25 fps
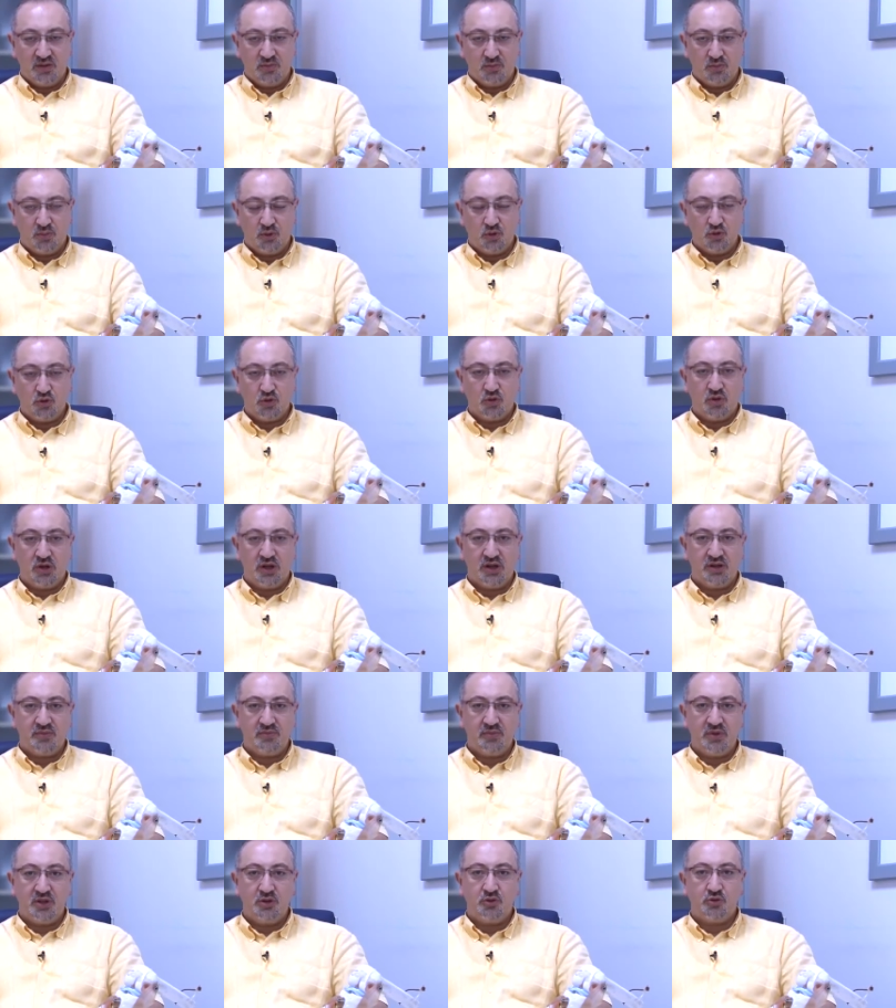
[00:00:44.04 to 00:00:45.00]
bozulan
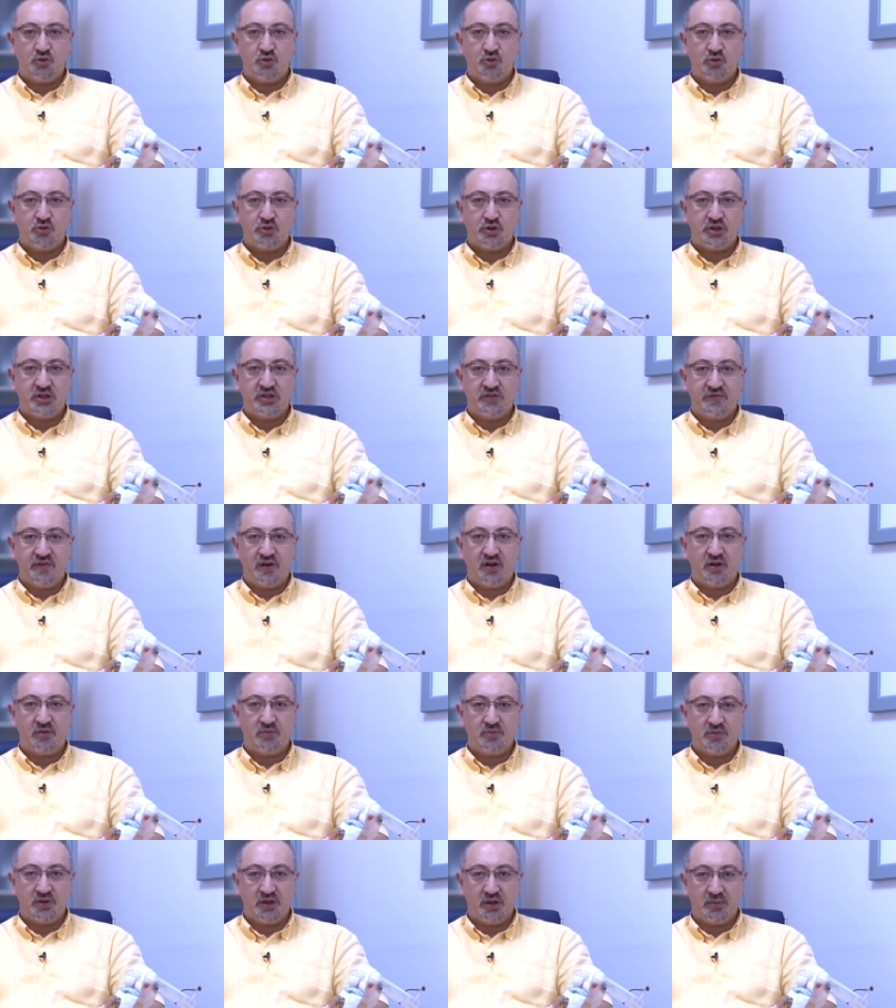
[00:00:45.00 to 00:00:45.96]
menüsküs
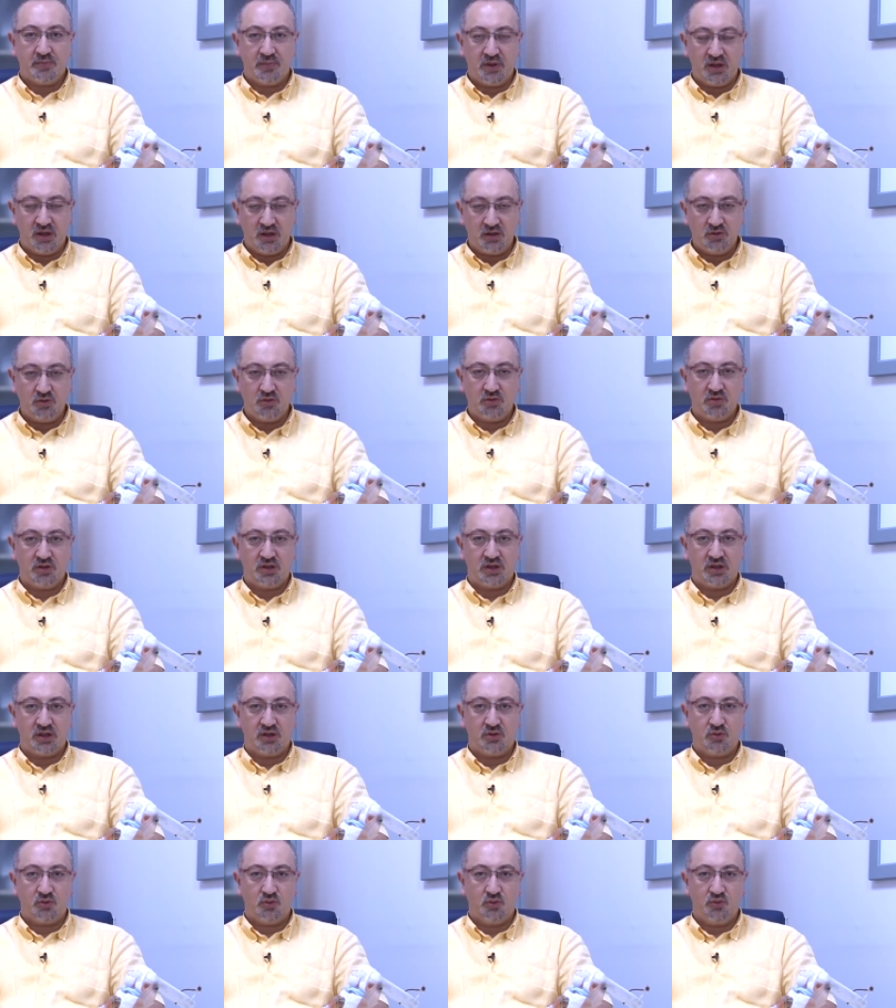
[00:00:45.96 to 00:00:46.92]
kıvamına bağlı
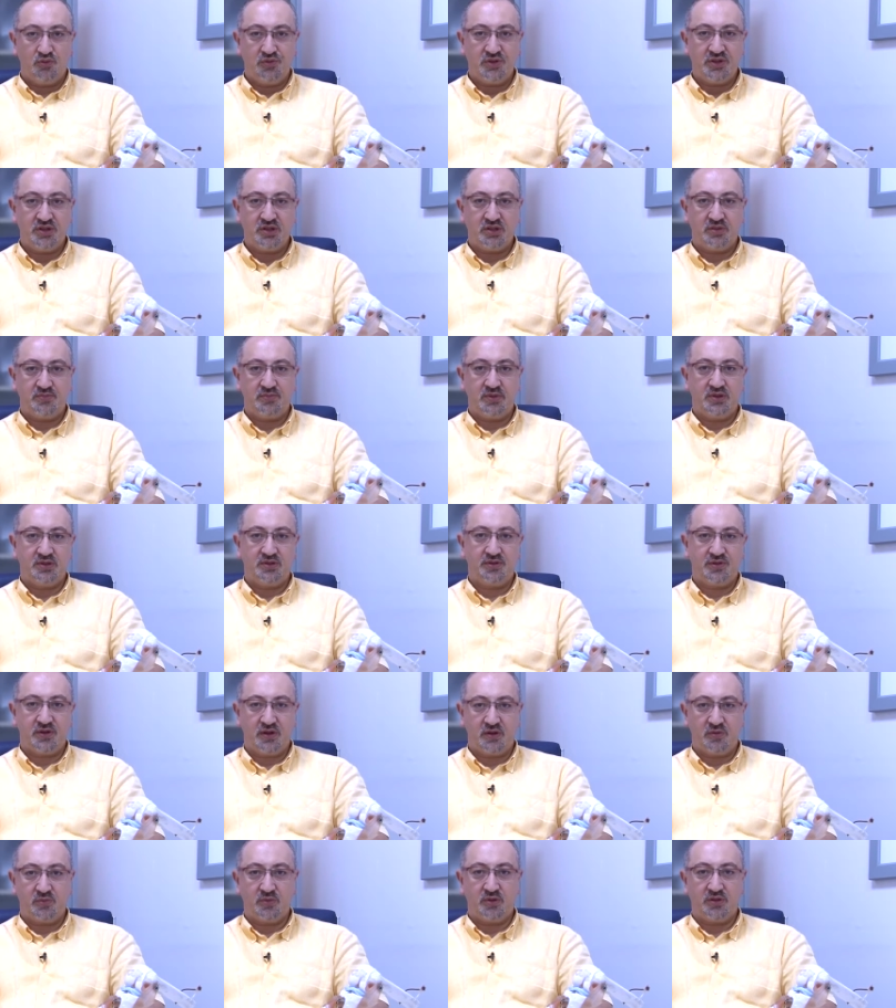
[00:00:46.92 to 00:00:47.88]
olarak ufacık bir
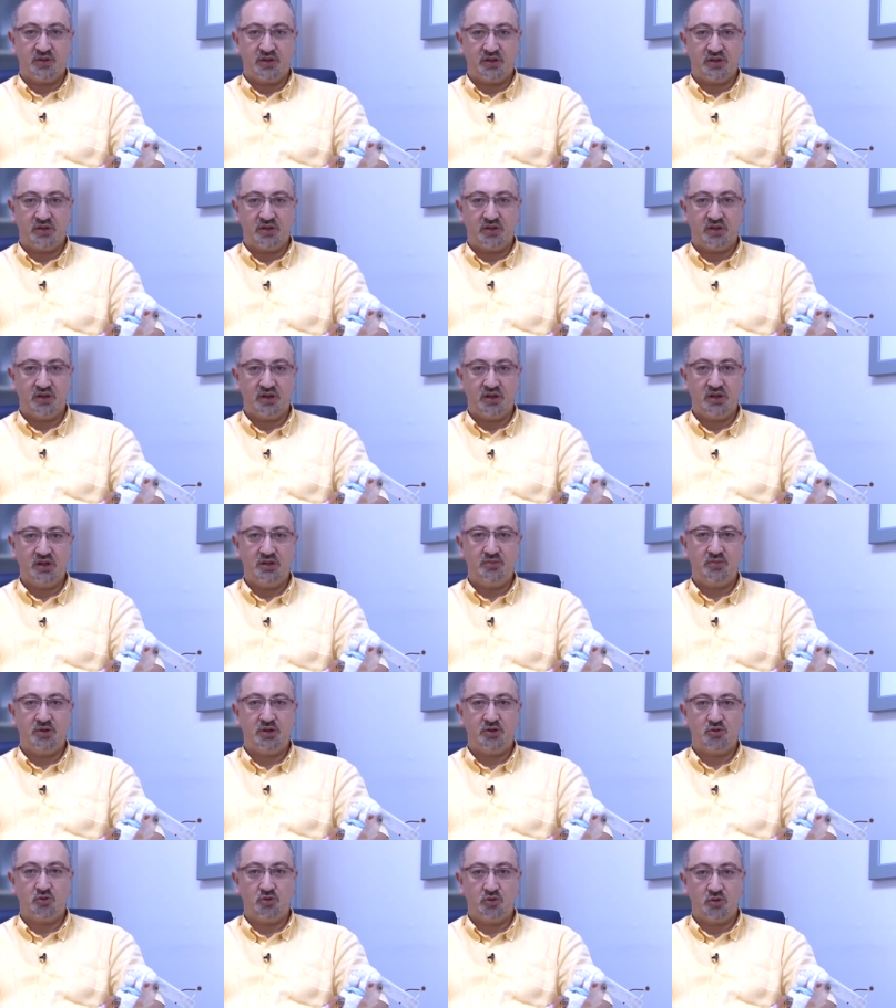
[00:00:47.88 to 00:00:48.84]
travmada, ani
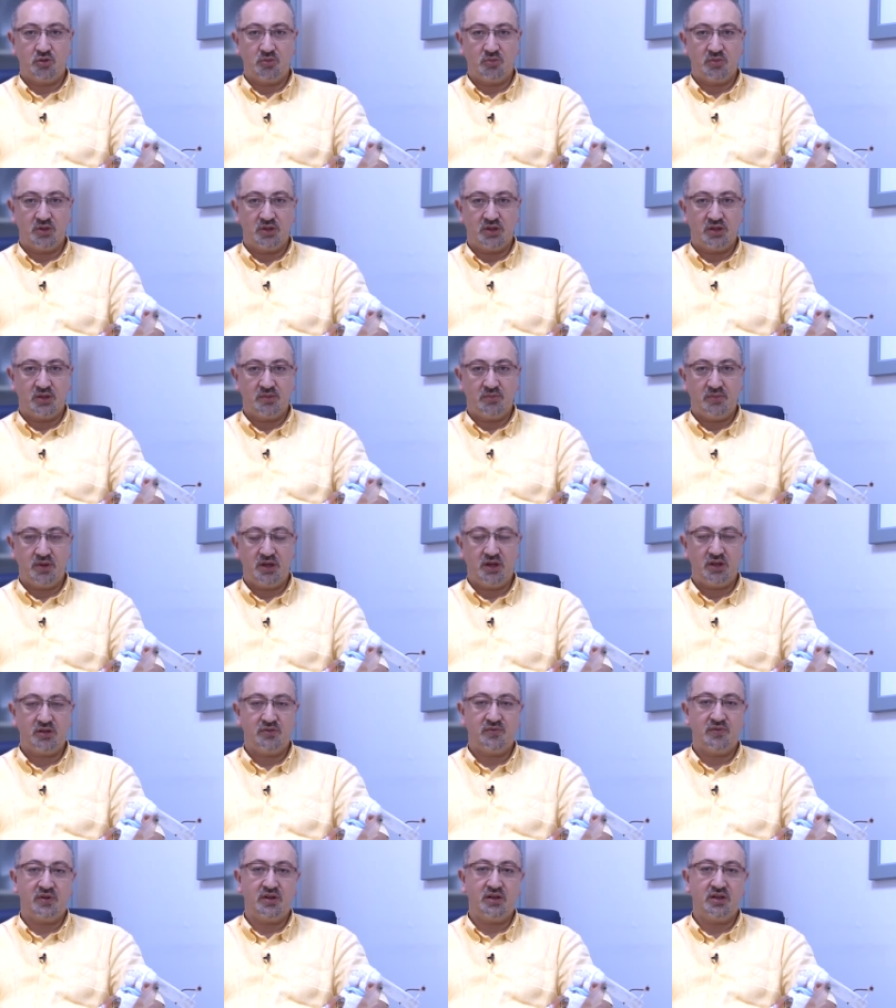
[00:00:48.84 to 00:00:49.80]
bir dönmede,
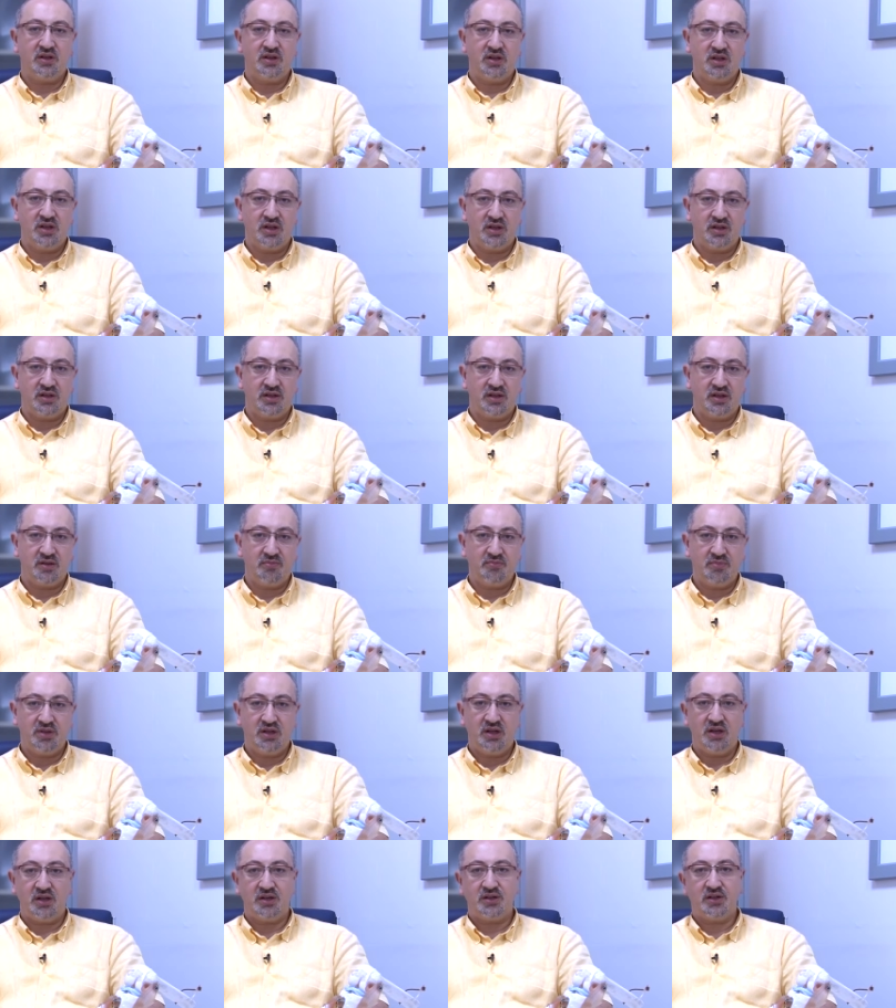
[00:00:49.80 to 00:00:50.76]
merdiven inerken,
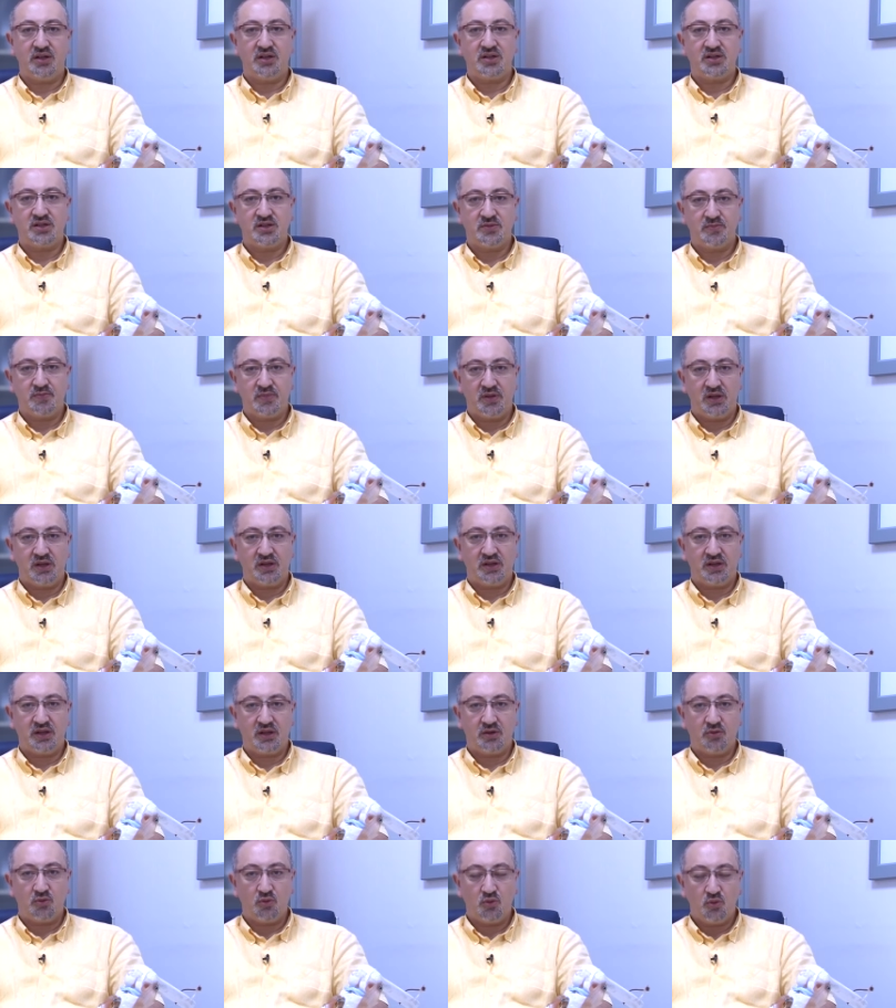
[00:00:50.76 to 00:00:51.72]
bir yerden
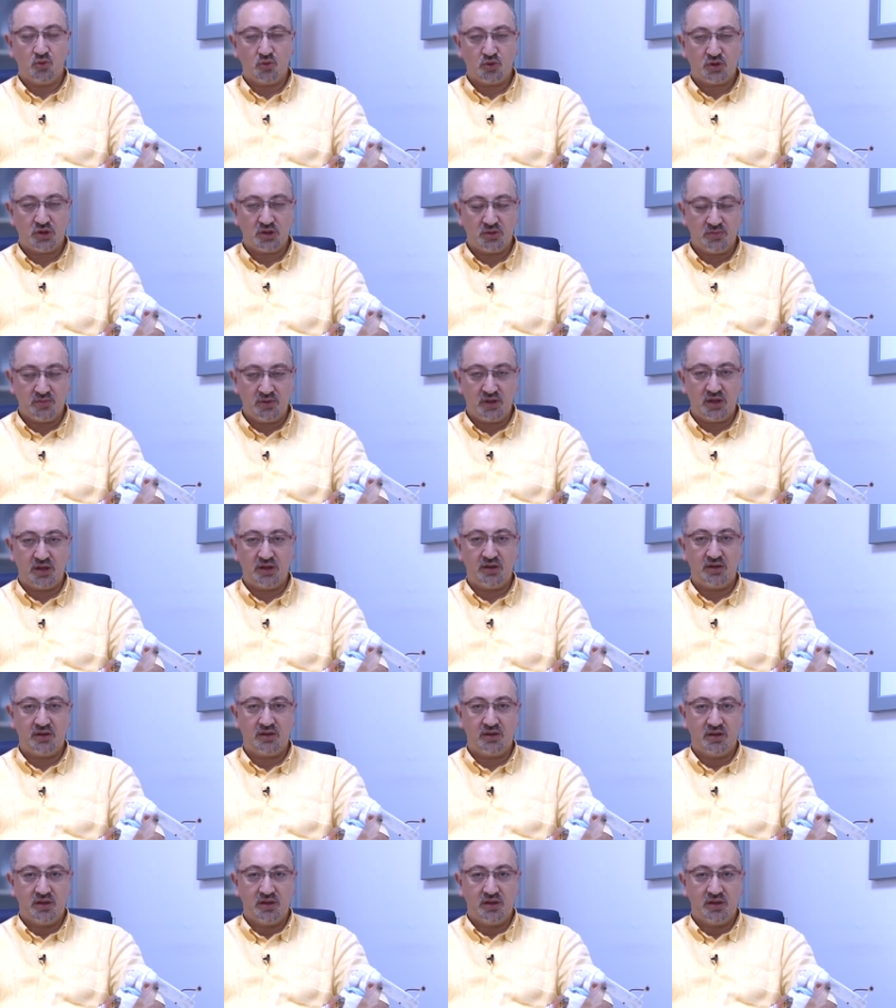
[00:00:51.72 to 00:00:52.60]
zıplarken oluşabilen